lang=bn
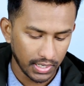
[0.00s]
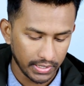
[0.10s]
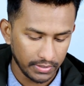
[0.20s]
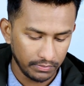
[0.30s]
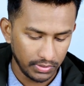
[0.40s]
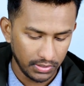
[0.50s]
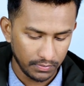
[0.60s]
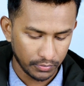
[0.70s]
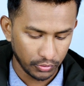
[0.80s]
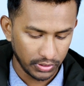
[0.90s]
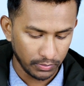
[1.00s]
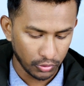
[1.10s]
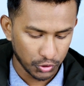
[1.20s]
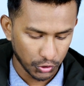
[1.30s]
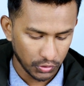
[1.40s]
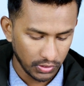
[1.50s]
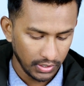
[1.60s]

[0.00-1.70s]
আর বি প্রতি বছর